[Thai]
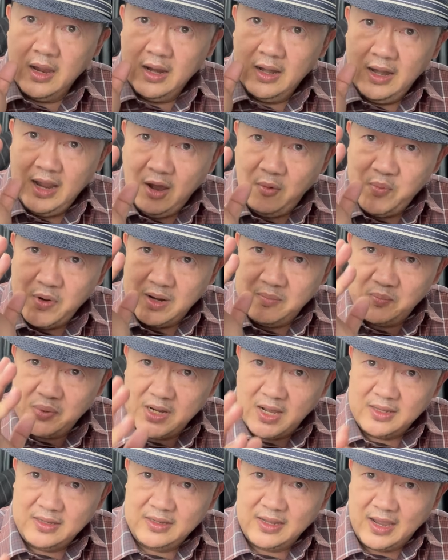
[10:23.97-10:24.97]
แล้วเพื่
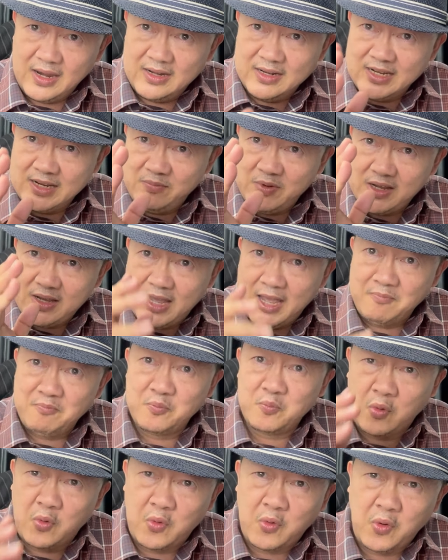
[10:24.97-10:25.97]
อนๆ อย่าลืมนะครับ
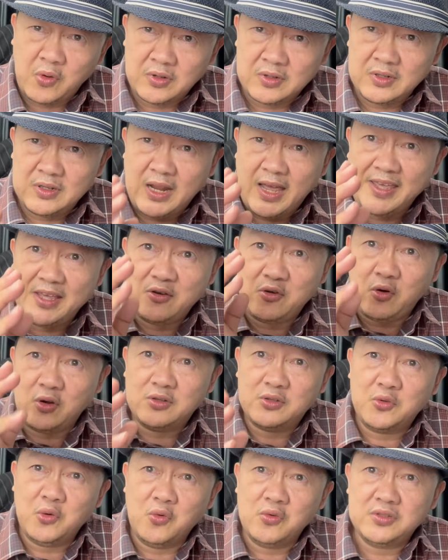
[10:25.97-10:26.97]
กดไลค์กด
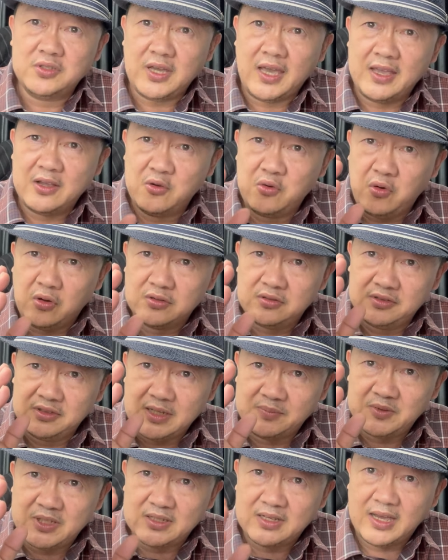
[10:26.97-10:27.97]
ถูกใจกด ซั
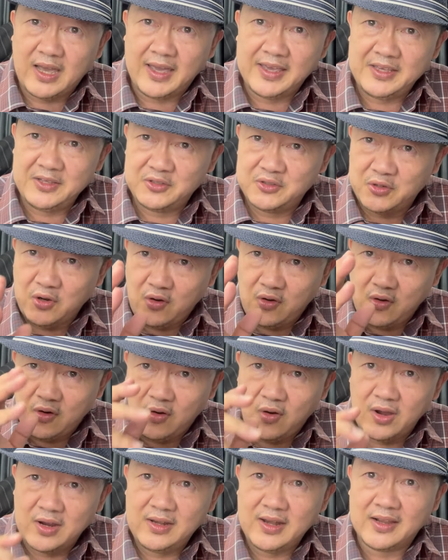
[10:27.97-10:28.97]
บสไครบ์ ช่องห
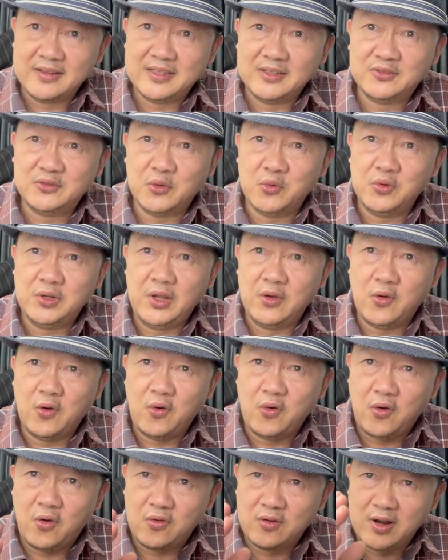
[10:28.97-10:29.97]
อยลังสตูดิโอ
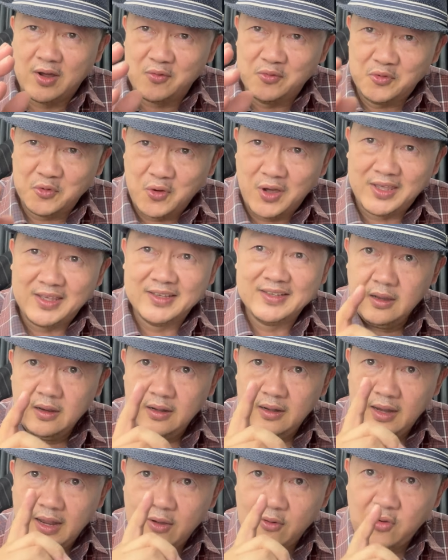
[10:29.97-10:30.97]
ของเราด้วย
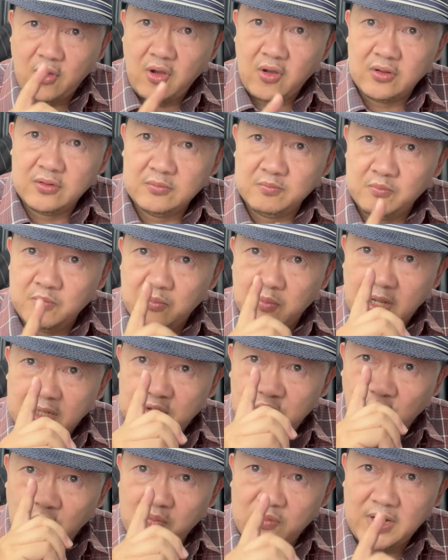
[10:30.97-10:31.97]
แล้วก็มา
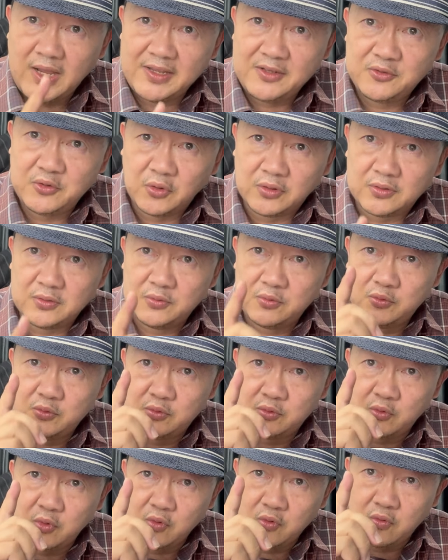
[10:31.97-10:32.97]
ชมไลฟ์สด
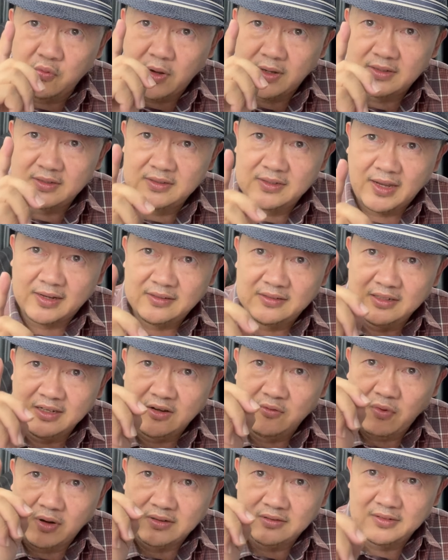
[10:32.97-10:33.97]
ทุกวันจันทร์ถึง
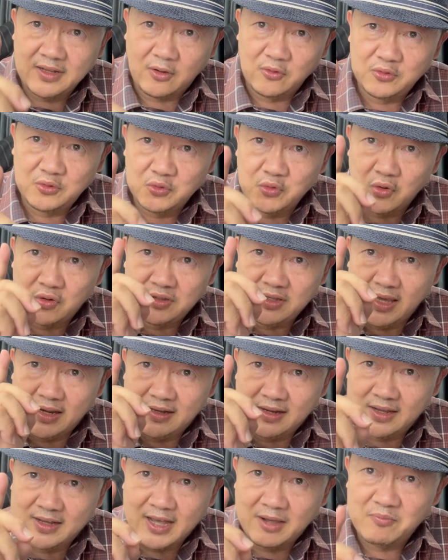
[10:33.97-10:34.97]
วันเสาร์ช่วงเย็น
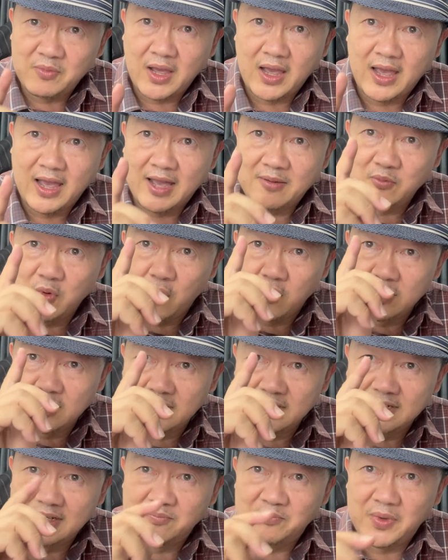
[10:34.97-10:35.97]
นะครับห้าโมงค
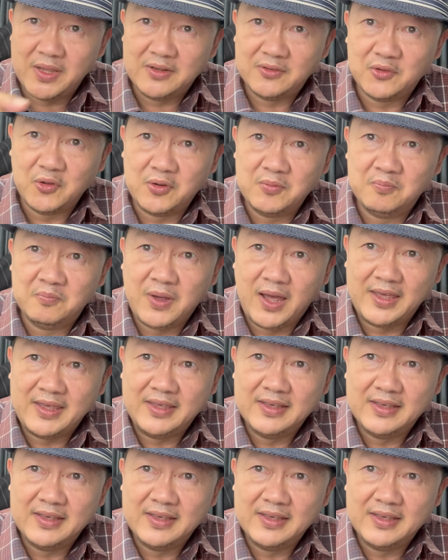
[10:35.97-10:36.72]
รึ่งเป็นต้นไป